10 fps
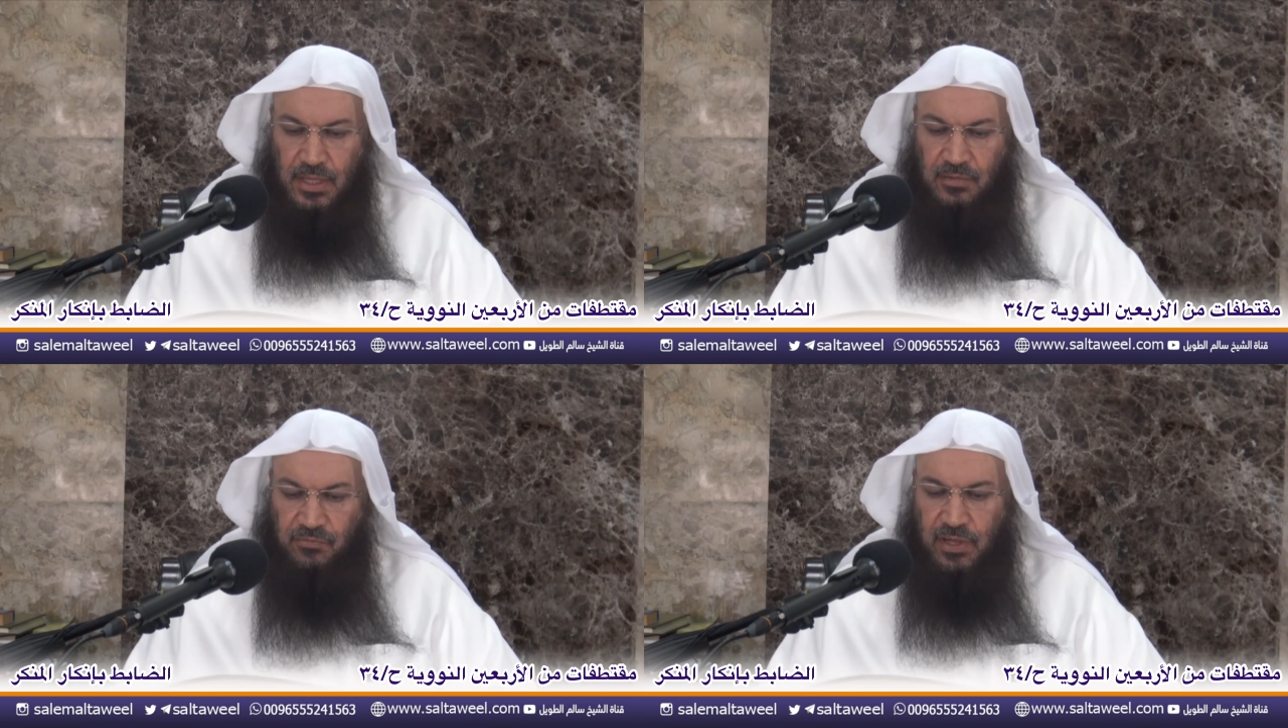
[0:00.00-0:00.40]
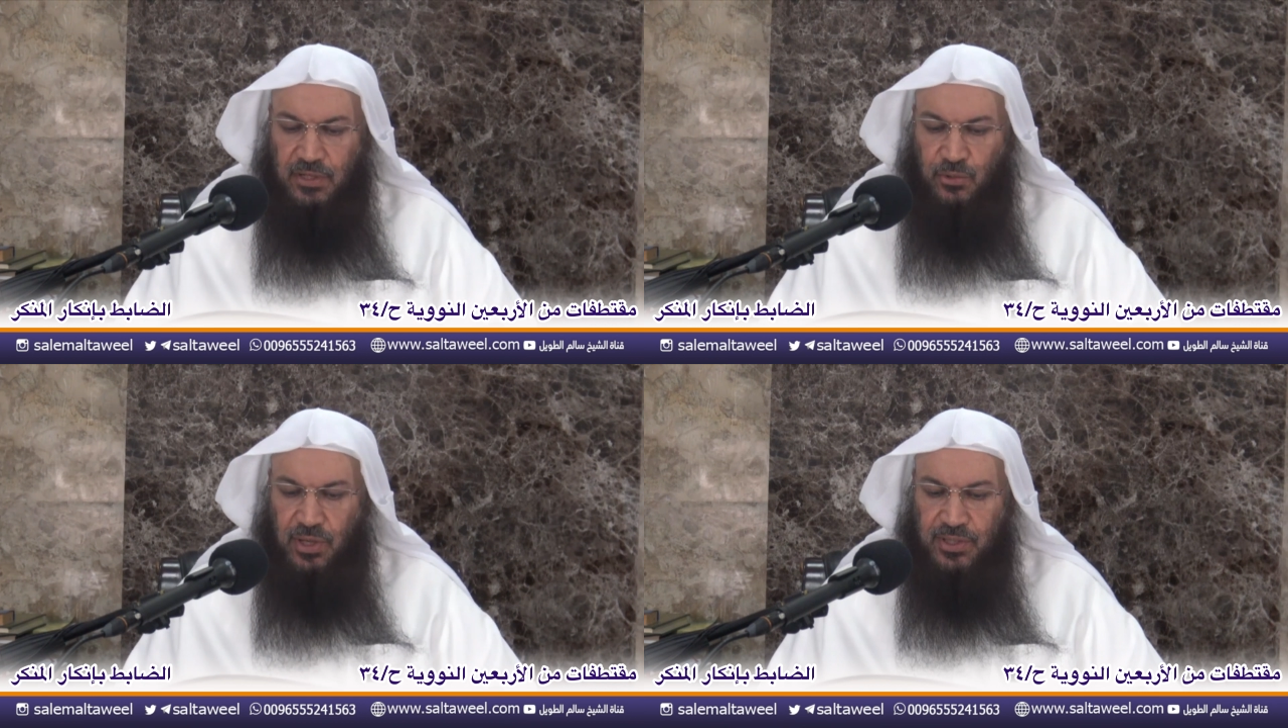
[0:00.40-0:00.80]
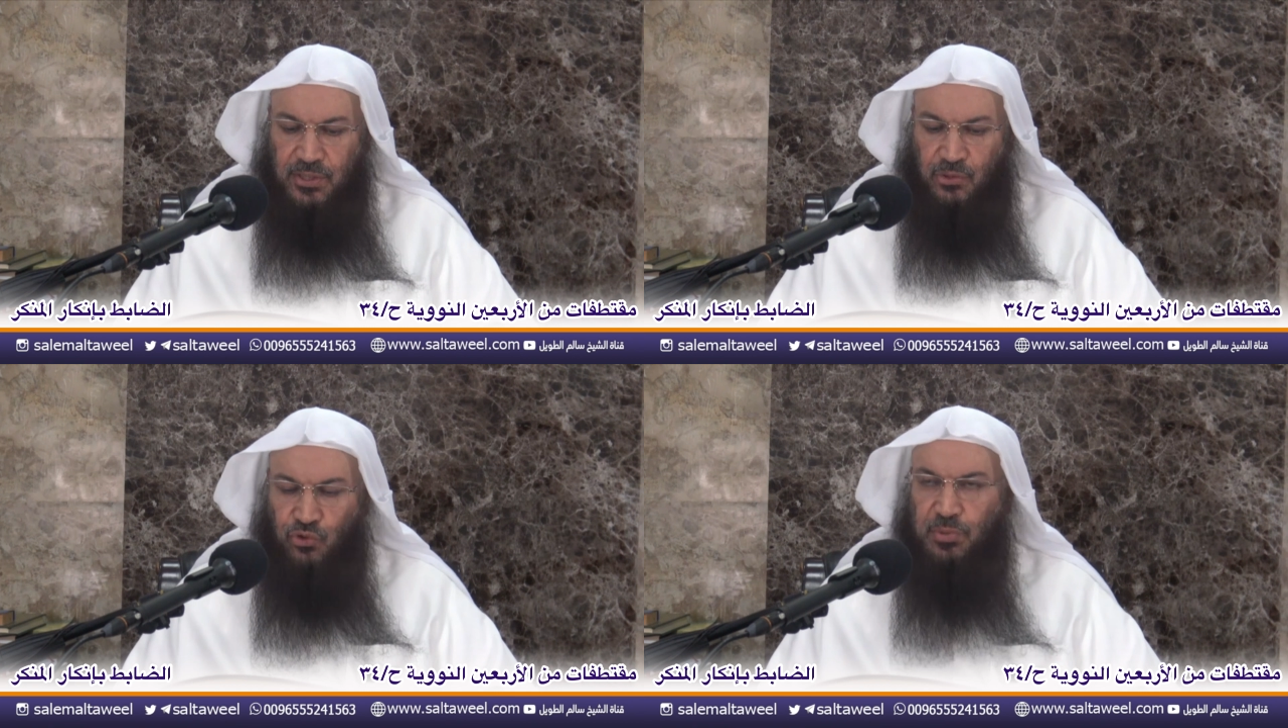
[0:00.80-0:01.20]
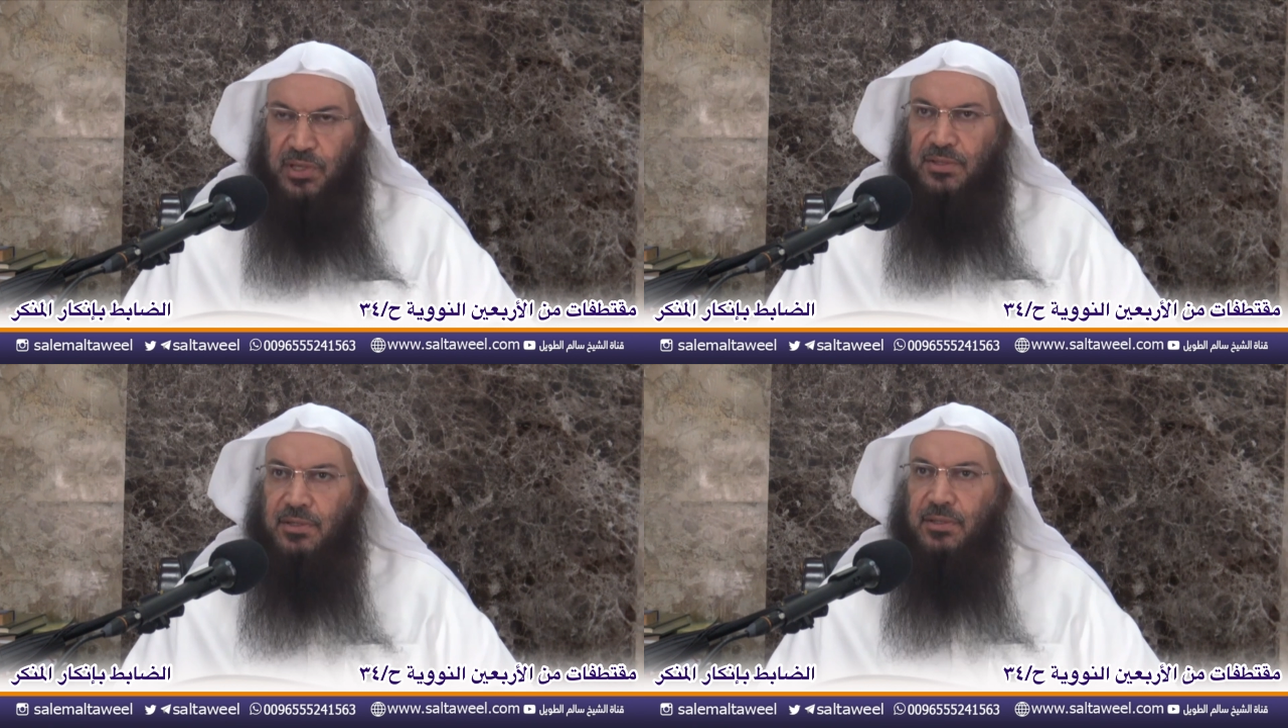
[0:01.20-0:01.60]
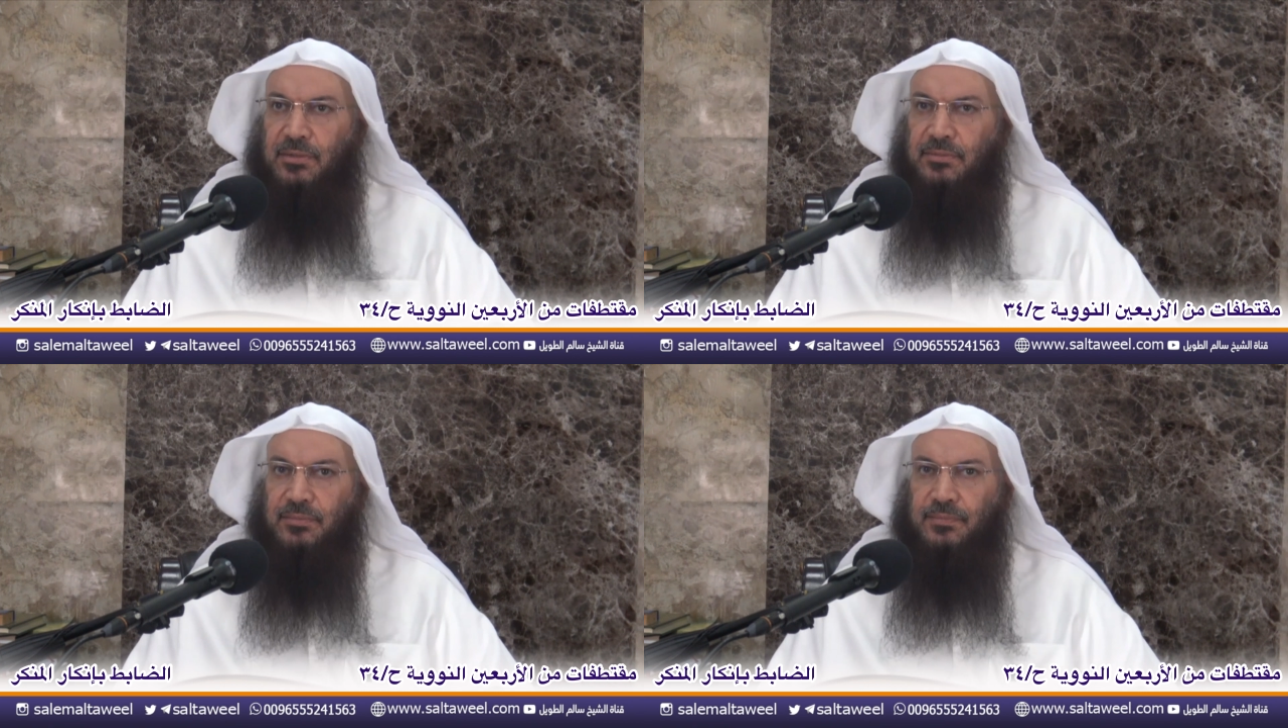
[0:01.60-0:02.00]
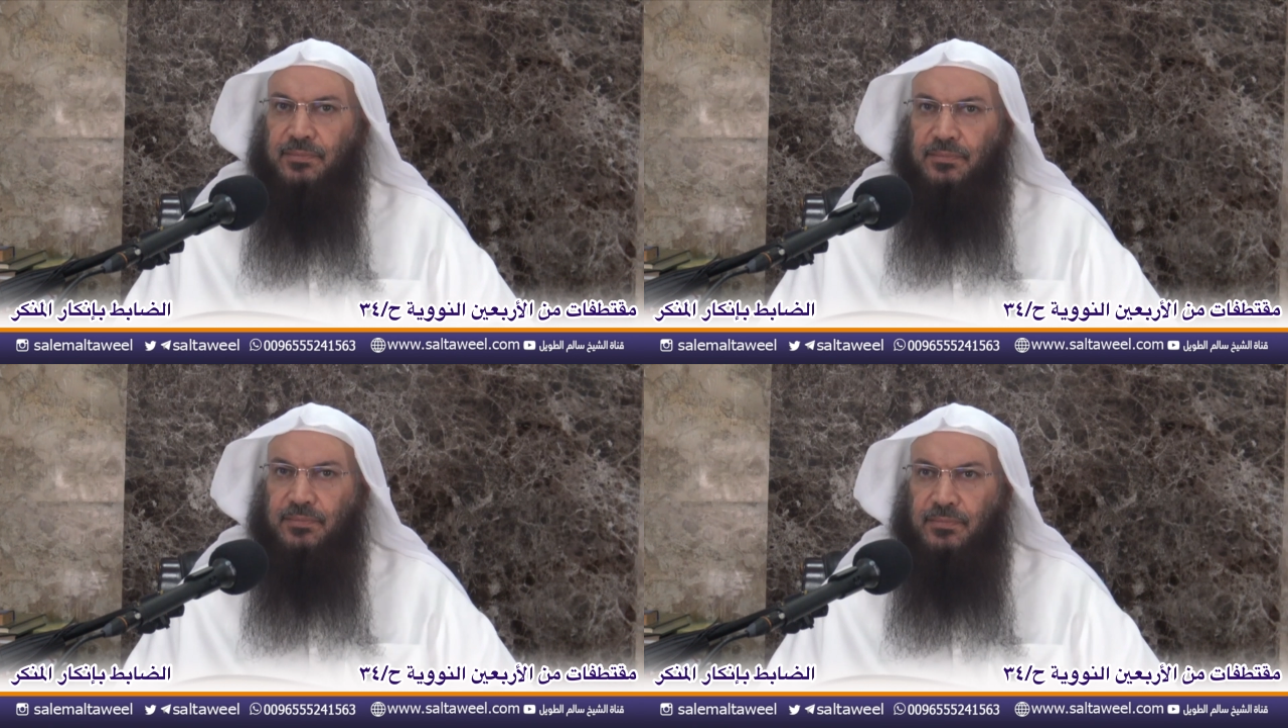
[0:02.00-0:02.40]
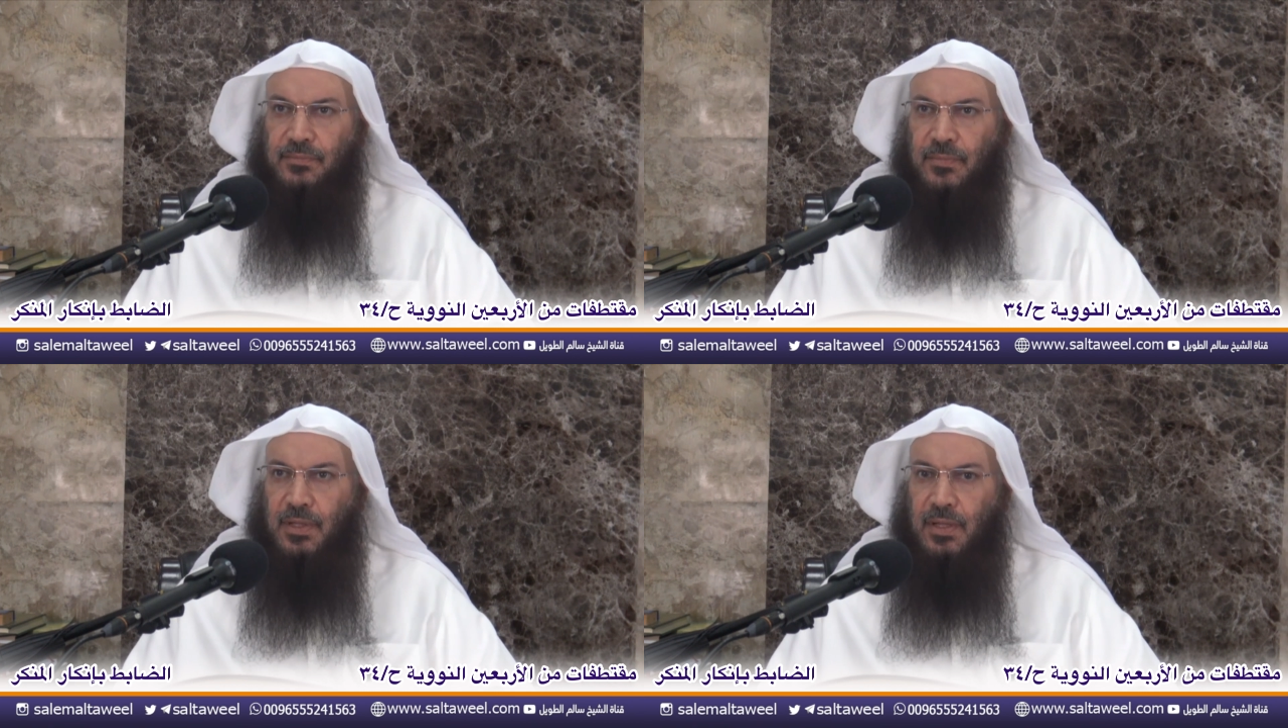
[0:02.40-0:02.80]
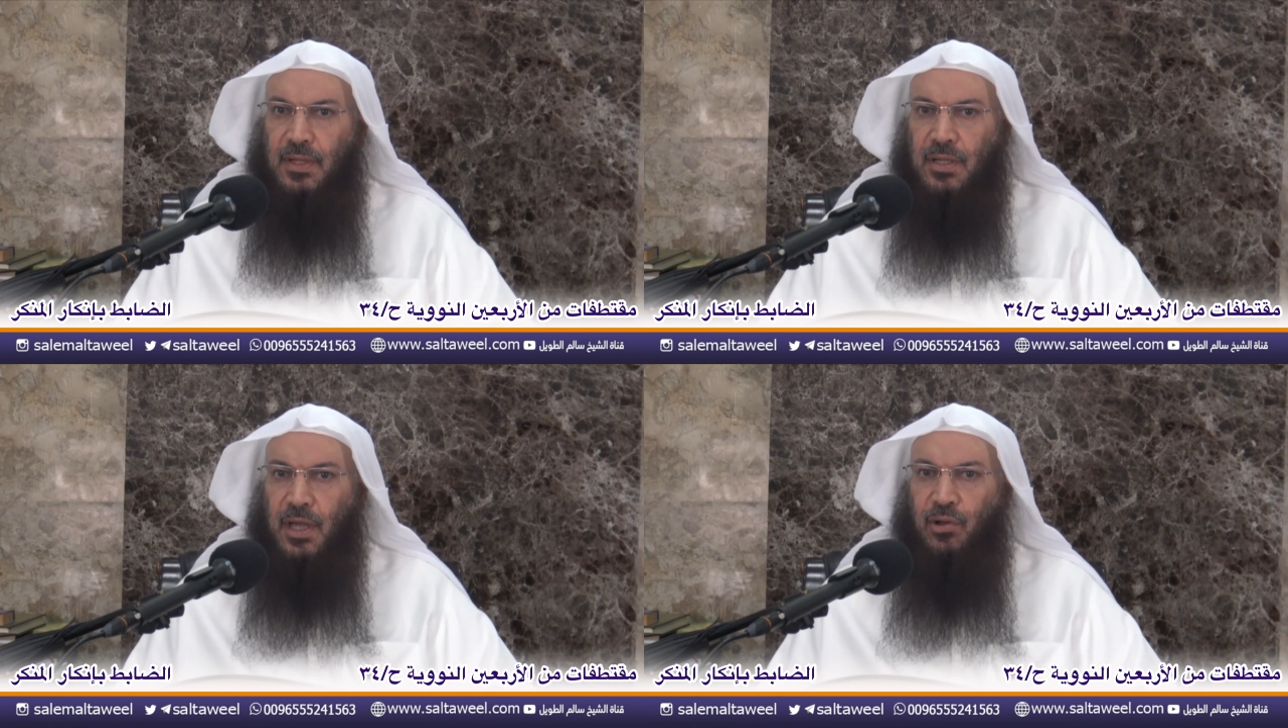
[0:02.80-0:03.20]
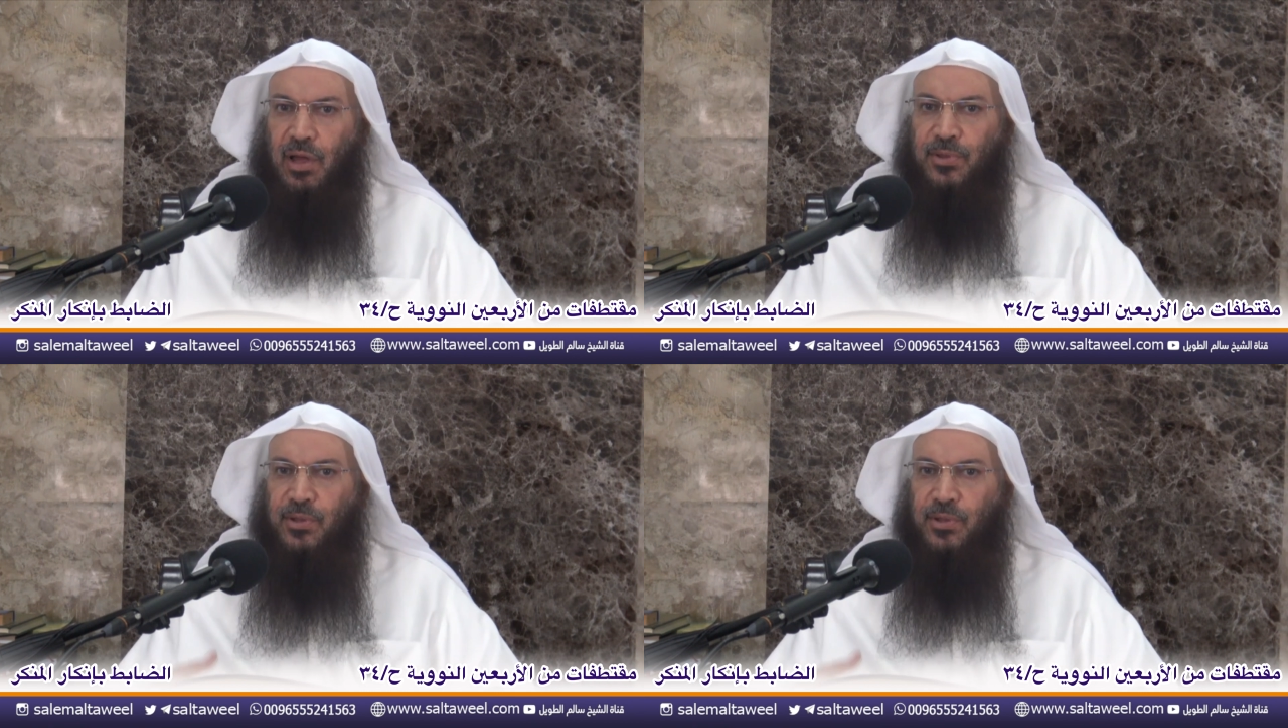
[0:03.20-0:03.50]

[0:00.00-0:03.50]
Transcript: فليغيره بيده قال لابد